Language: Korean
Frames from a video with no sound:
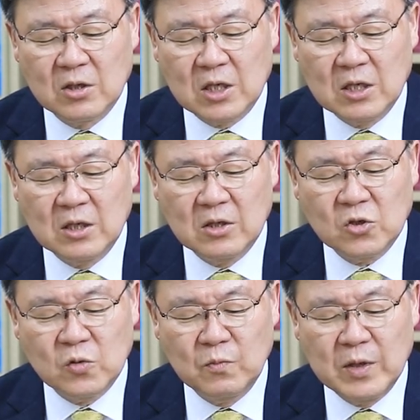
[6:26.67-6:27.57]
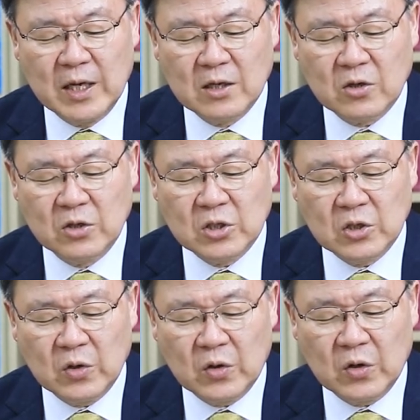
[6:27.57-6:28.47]
길을 준비할
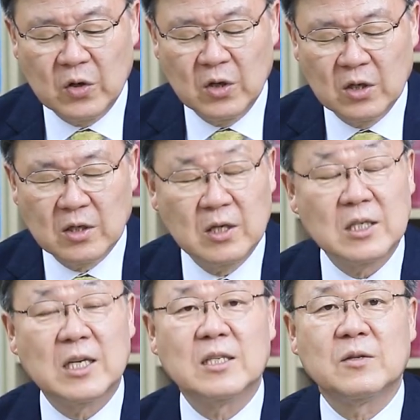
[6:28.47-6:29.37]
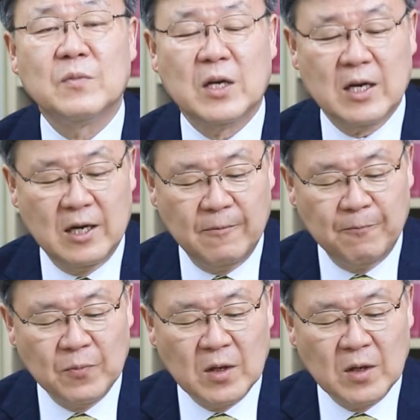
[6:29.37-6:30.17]
것이요 그랬지 않습니까?